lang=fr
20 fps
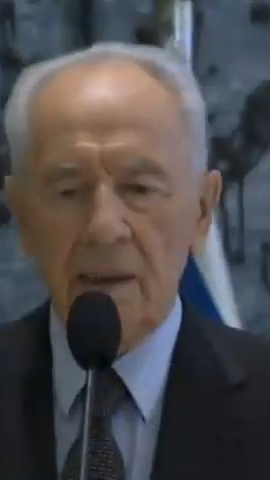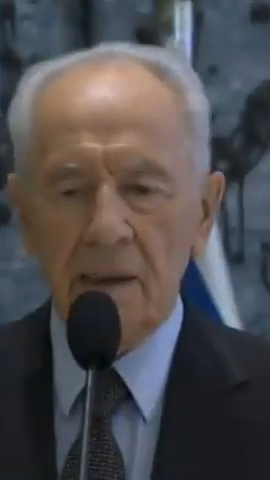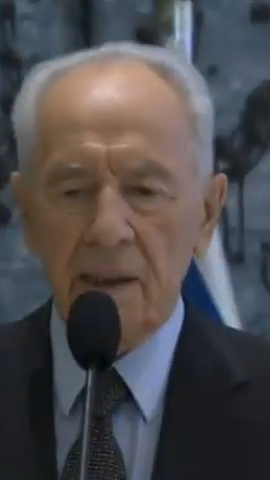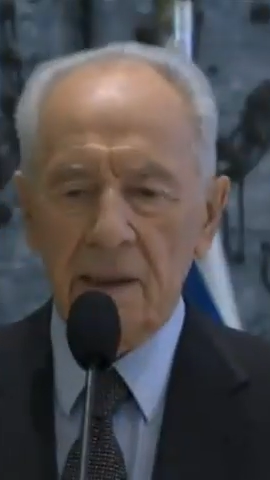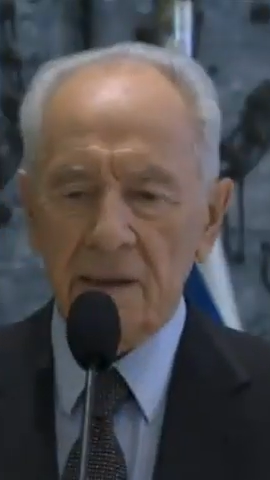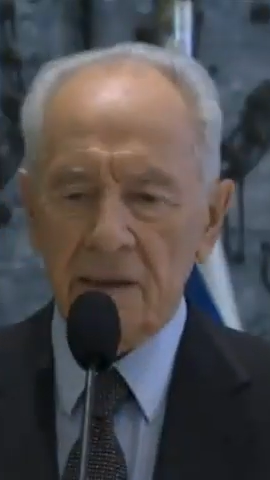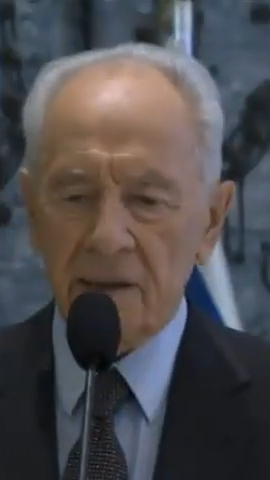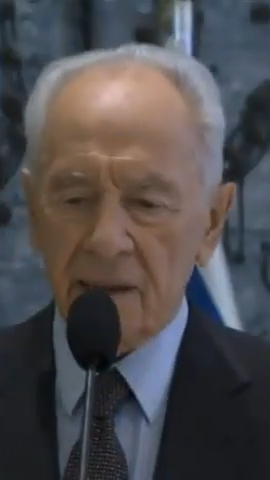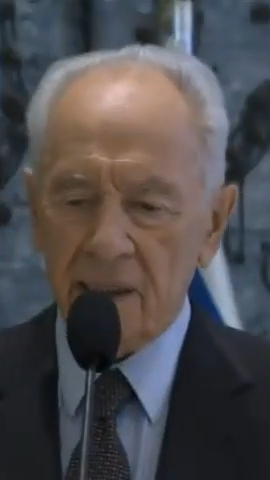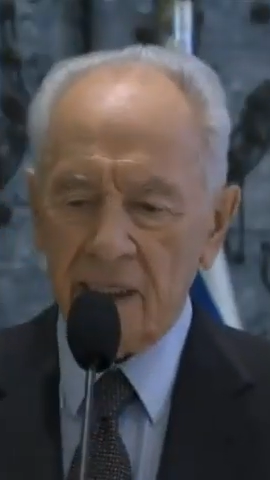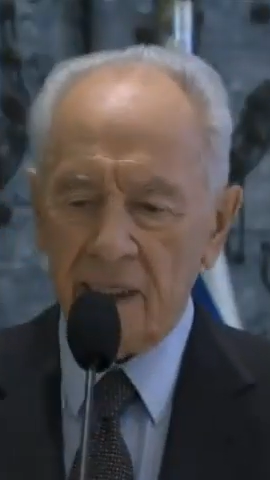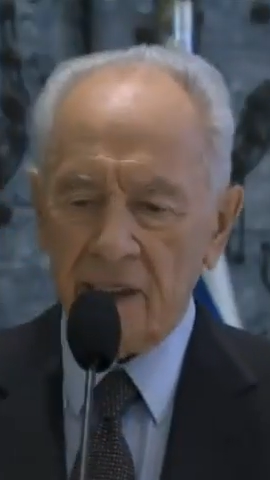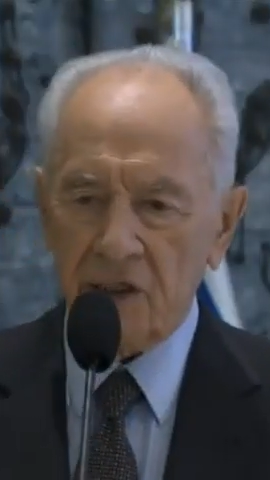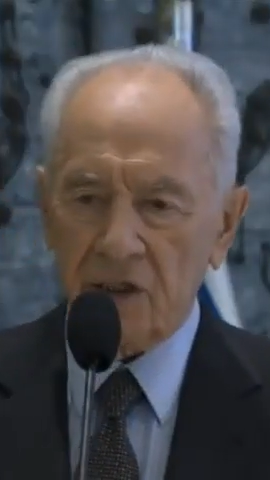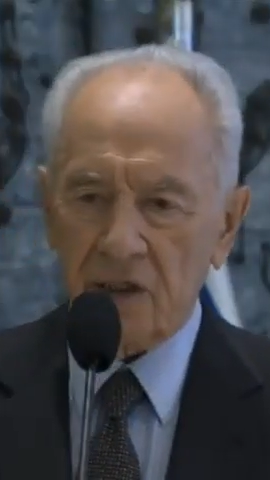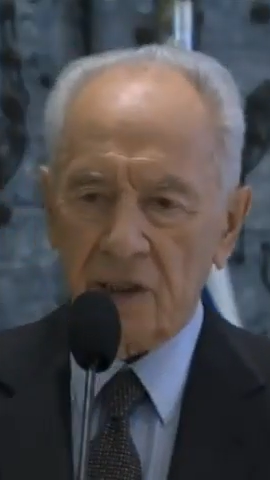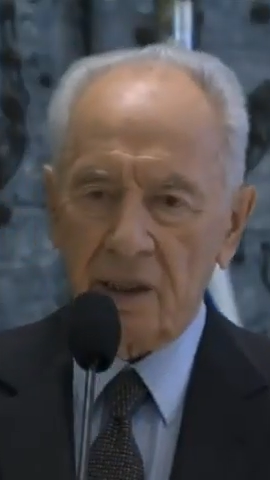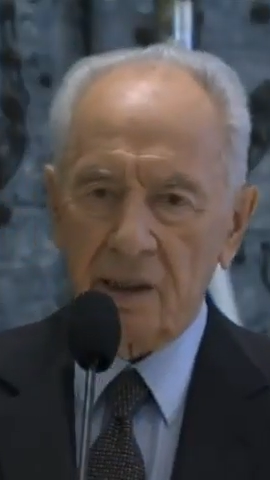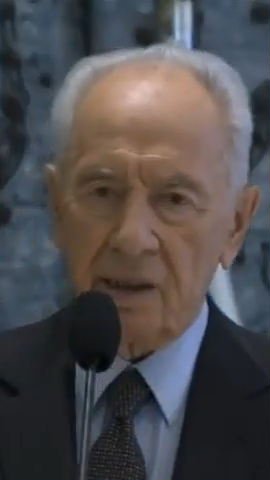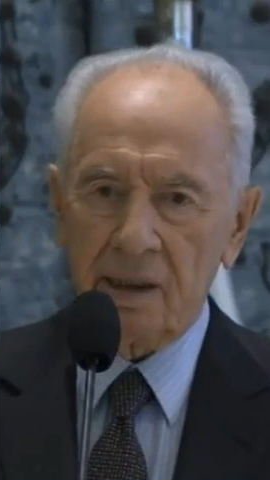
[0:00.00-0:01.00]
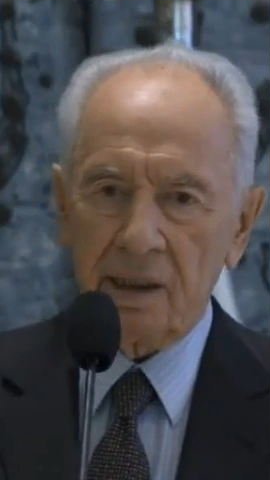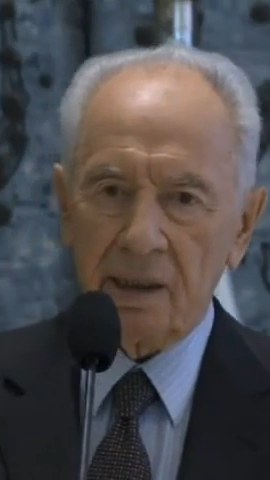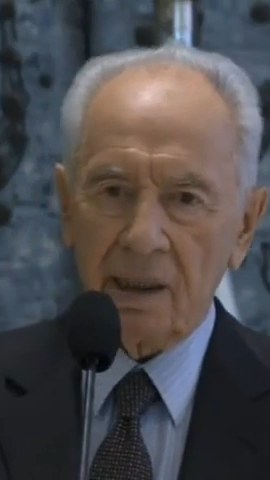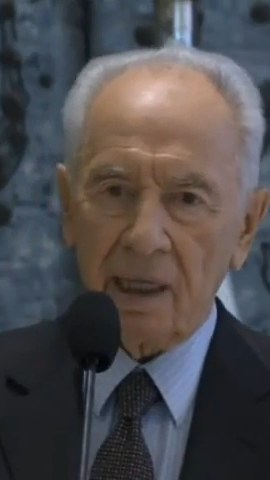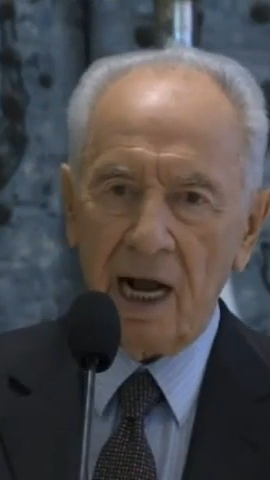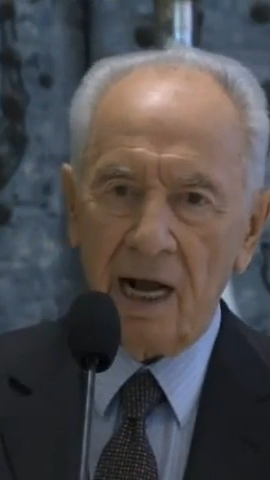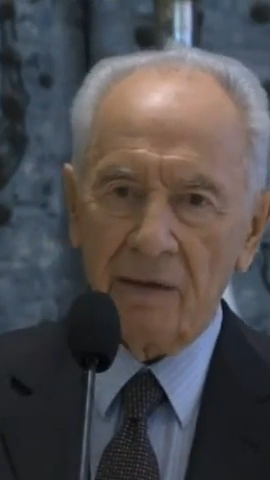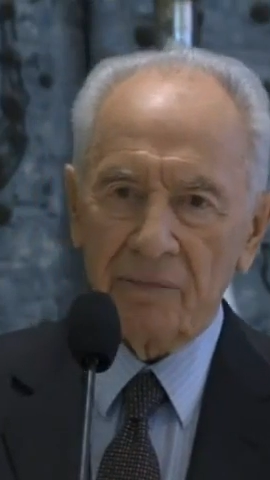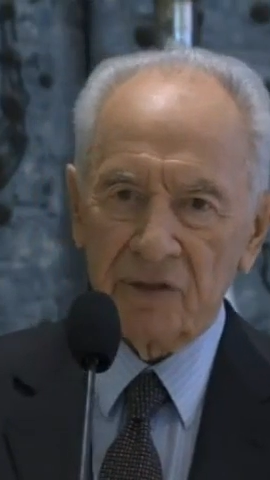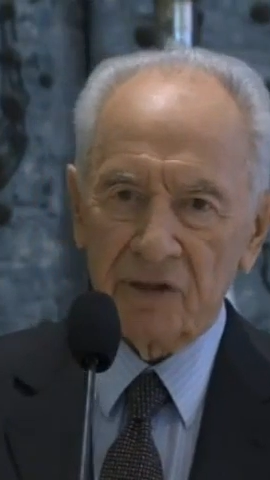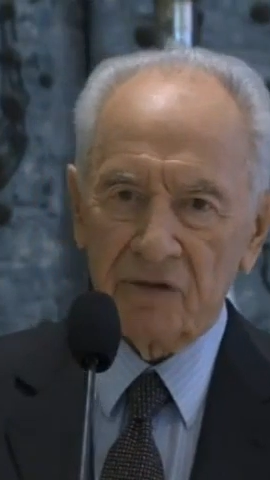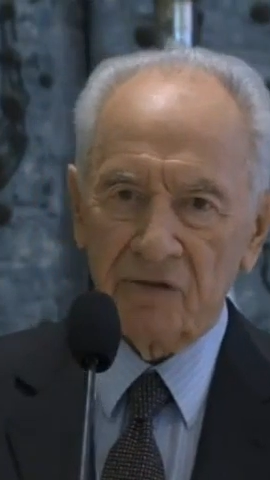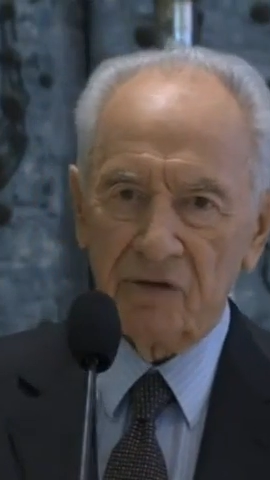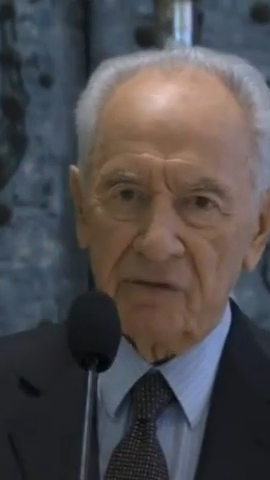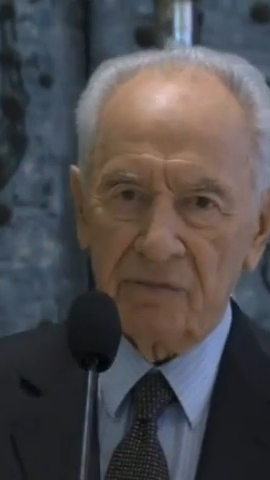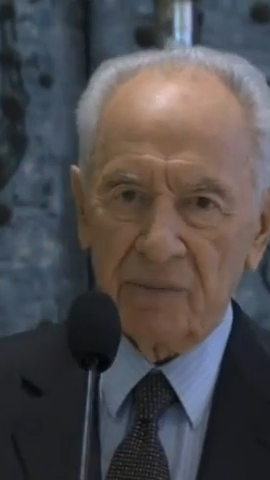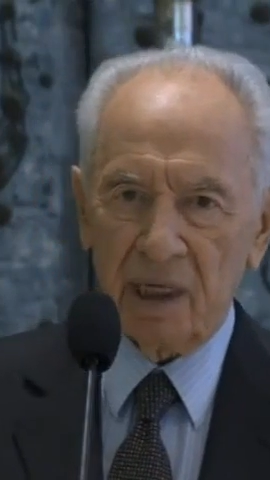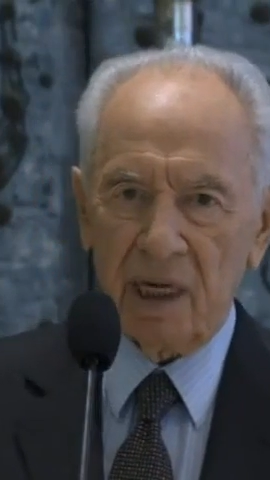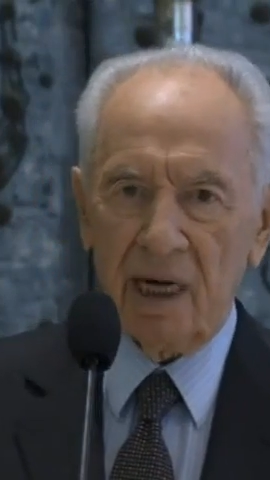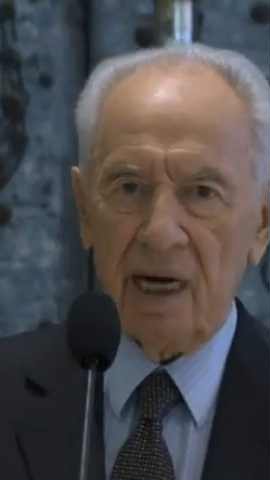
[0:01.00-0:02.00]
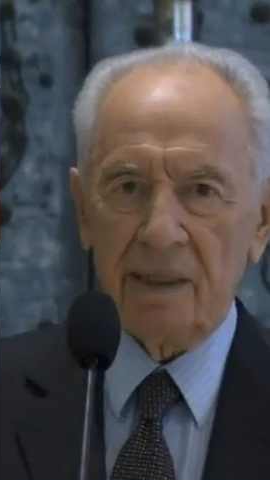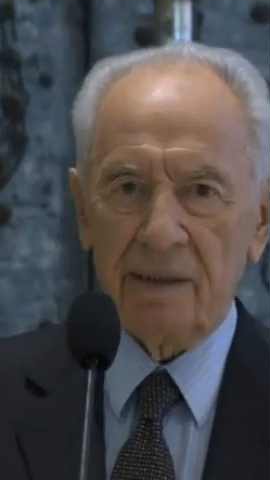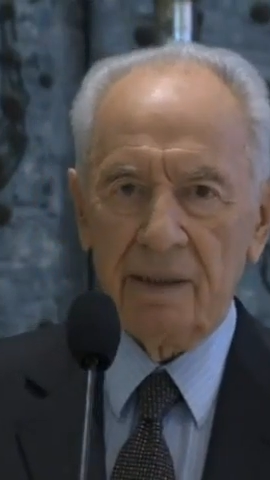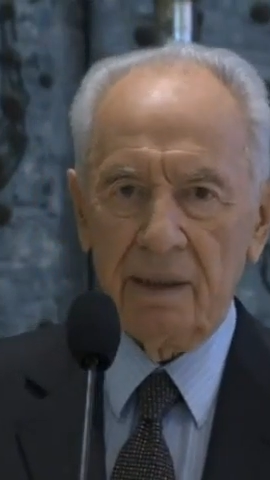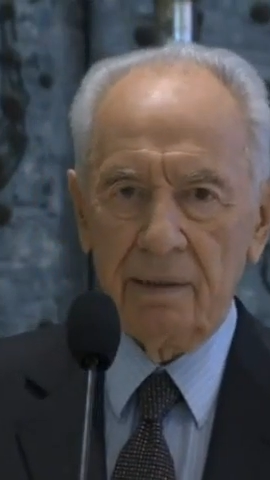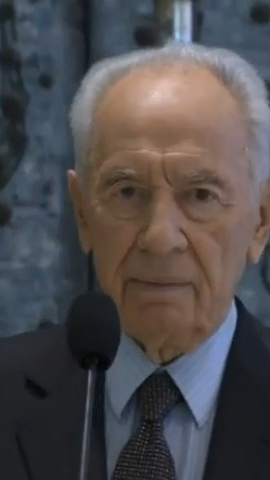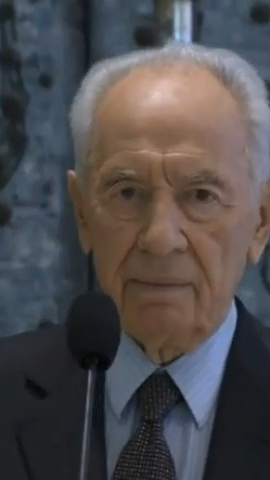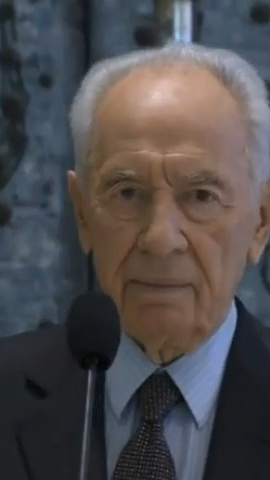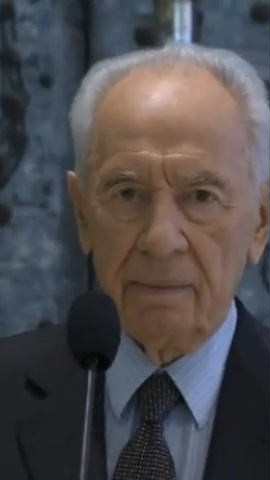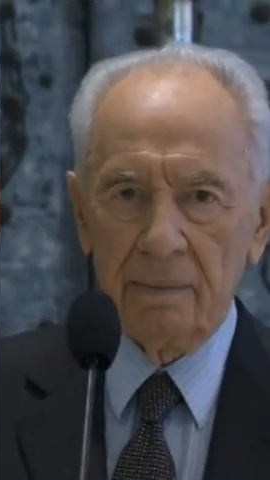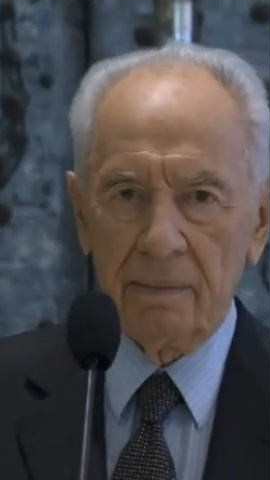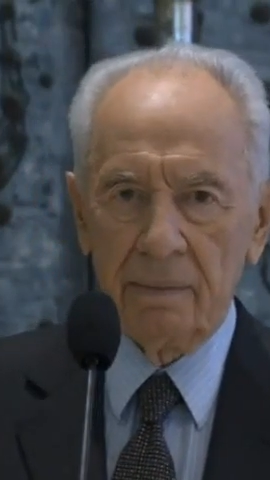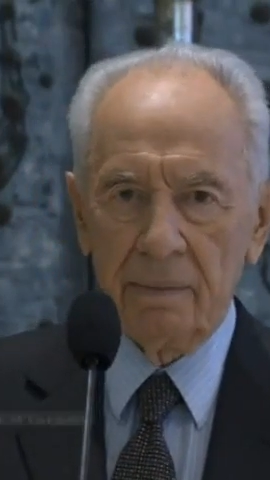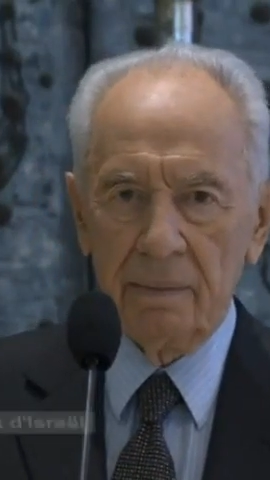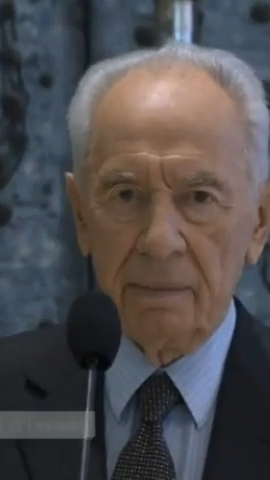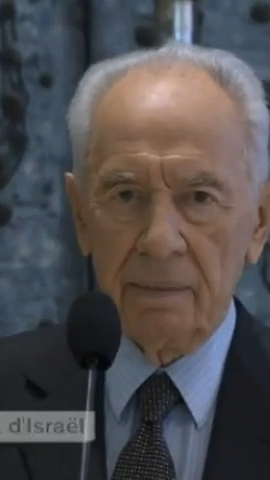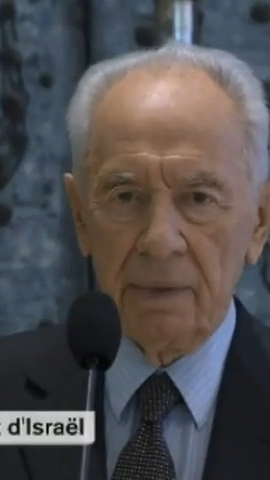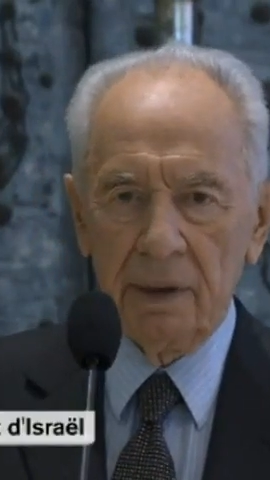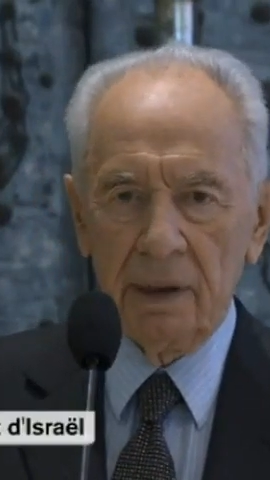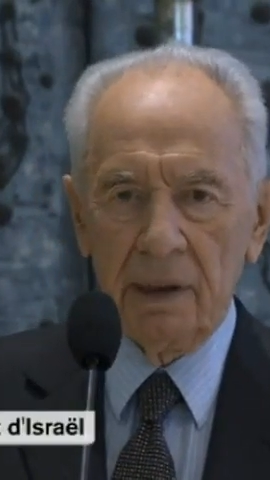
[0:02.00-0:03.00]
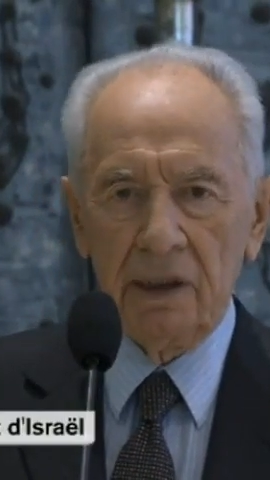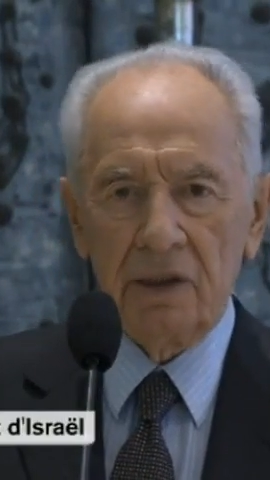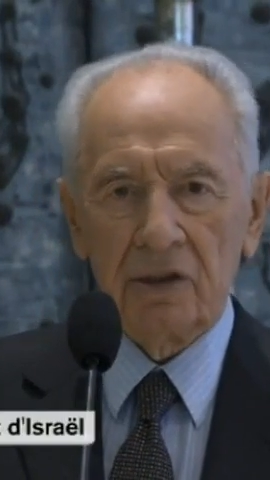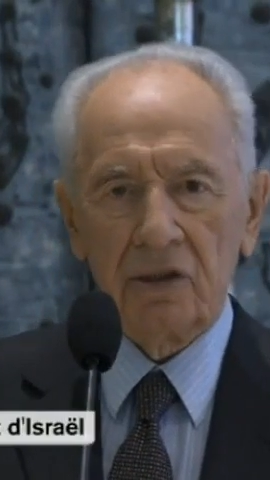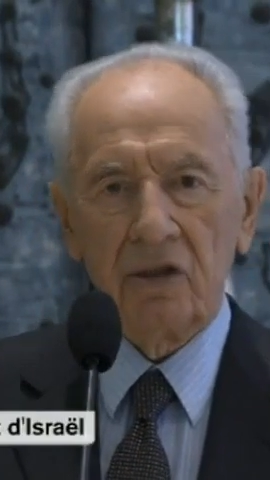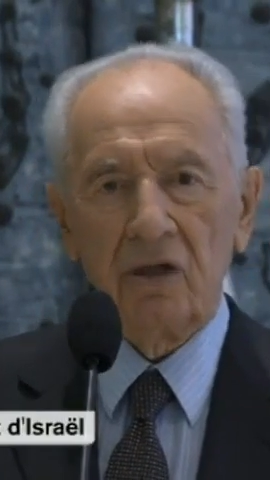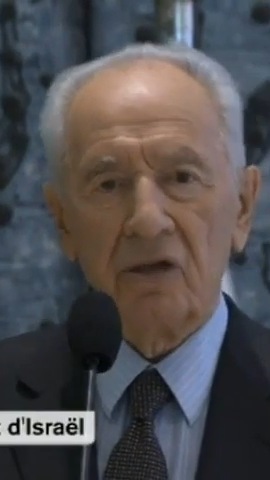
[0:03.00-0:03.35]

Ce danger qui vient d'Iran